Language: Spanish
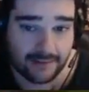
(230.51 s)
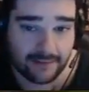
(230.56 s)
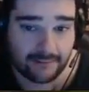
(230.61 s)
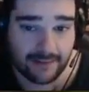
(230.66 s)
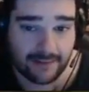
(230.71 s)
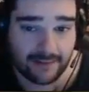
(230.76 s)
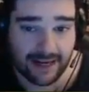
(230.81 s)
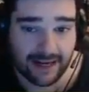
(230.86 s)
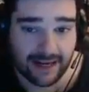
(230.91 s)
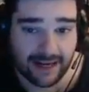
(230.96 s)

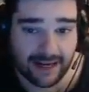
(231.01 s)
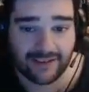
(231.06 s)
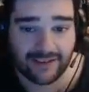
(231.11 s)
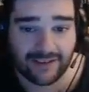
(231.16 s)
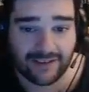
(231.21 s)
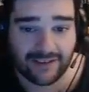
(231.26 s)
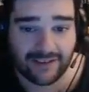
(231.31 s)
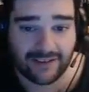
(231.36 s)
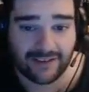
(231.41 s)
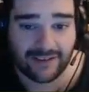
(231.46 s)
¿Vale? Si tengo
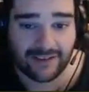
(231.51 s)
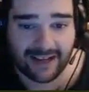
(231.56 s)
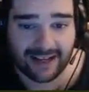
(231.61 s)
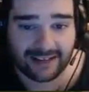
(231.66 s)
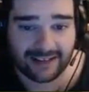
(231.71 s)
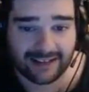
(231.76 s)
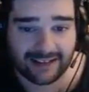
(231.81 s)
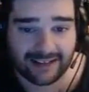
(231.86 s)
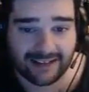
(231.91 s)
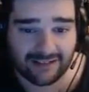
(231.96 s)
que cambiar de
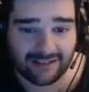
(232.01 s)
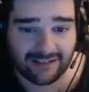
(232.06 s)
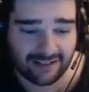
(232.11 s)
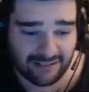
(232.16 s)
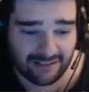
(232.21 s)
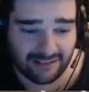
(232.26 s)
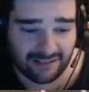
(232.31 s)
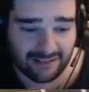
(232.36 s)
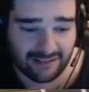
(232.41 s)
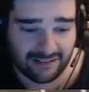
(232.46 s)
casa, no sé
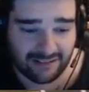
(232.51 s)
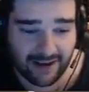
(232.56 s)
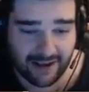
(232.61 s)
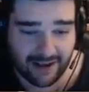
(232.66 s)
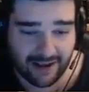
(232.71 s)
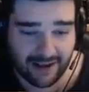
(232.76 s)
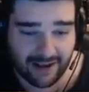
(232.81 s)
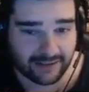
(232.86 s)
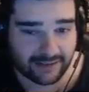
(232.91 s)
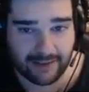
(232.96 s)
dónde me
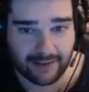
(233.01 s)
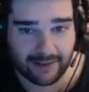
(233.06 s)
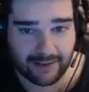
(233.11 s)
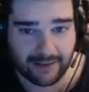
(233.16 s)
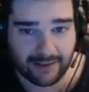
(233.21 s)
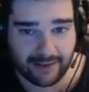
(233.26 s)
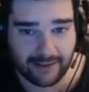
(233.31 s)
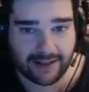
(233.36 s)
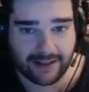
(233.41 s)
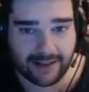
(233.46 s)
iría,
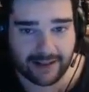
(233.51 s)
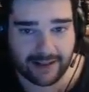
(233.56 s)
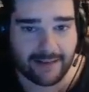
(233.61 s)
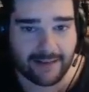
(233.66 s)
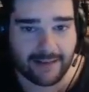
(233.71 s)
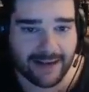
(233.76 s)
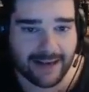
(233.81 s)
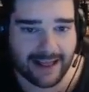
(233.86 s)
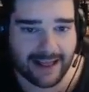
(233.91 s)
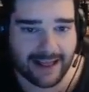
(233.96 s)
sinceramente. Ah,
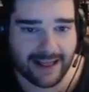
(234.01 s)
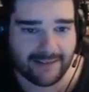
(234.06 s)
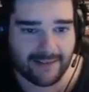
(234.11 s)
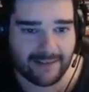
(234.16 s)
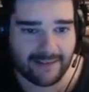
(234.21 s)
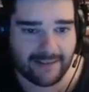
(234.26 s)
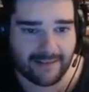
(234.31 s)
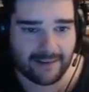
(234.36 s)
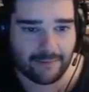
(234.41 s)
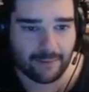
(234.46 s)
mira! La llave
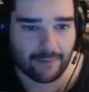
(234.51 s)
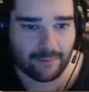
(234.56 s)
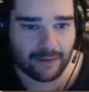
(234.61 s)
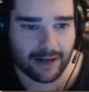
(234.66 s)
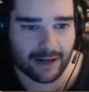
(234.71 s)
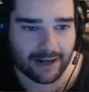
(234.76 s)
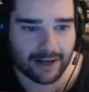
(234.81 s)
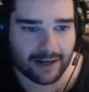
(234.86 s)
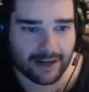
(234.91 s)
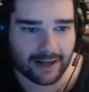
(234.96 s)
la tenemos
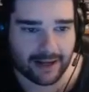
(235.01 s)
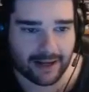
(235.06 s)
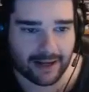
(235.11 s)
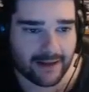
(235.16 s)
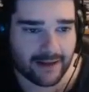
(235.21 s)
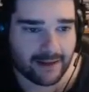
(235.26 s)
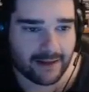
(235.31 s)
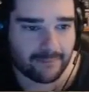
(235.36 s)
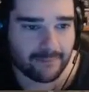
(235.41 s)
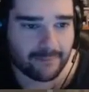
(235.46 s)
por aquí.
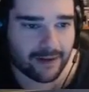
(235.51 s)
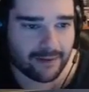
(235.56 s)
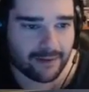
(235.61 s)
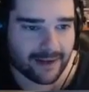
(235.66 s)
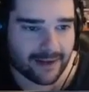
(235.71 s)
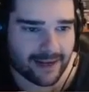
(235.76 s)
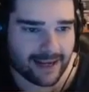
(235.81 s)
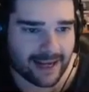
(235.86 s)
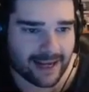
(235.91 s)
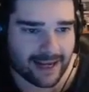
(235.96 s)
Pero
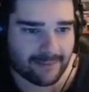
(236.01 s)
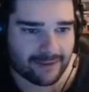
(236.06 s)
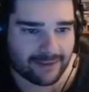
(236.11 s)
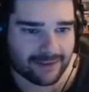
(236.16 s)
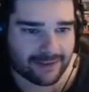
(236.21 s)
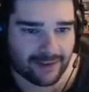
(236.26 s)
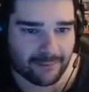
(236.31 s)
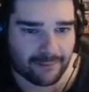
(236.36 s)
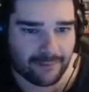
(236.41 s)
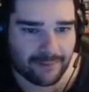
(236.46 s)
viene en
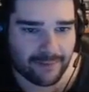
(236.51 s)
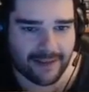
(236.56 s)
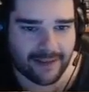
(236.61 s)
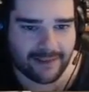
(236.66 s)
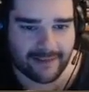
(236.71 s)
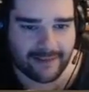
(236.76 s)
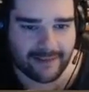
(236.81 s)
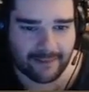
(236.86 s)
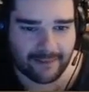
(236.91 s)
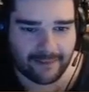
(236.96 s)
camisón.
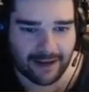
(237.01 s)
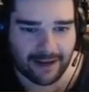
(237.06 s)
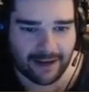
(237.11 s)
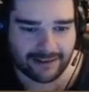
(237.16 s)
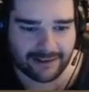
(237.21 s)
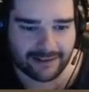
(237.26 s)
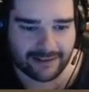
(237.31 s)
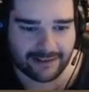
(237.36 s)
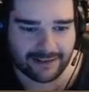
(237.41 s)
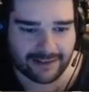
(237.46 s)
Pobrecita mía,
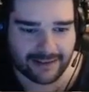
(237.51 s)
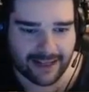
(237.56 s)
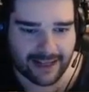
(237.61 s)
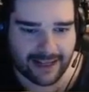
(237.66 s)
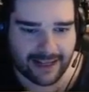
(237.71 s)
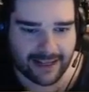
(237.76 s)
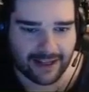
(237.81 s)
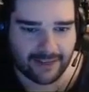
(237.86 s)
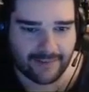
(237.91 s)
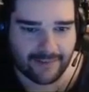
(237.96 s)
con la que está
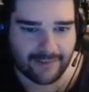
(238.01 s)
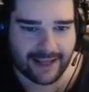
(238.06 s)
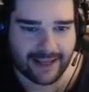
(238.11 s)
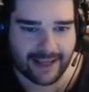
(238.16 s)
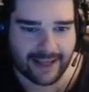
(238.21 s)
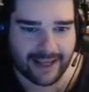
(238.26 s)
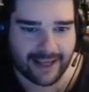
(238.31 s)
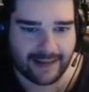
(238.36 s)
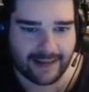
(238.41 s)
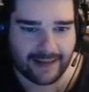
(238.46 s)
cayendo. Ven
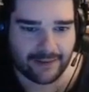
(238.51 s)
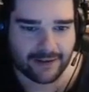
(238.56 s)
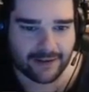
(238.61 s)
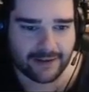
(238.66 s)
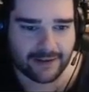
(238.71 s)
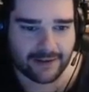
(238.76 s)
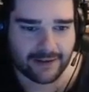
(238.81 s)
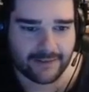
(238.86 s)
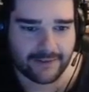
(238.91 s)
aquí, amor.